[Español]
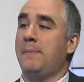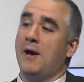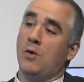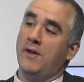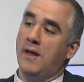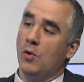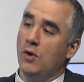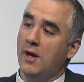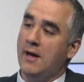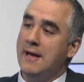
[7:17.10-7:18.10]
de pago de
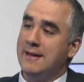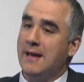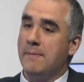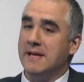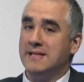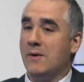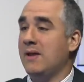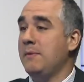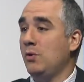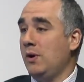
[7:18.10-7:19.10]
deuda también se
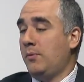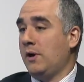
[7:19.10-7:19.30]
va a disminuir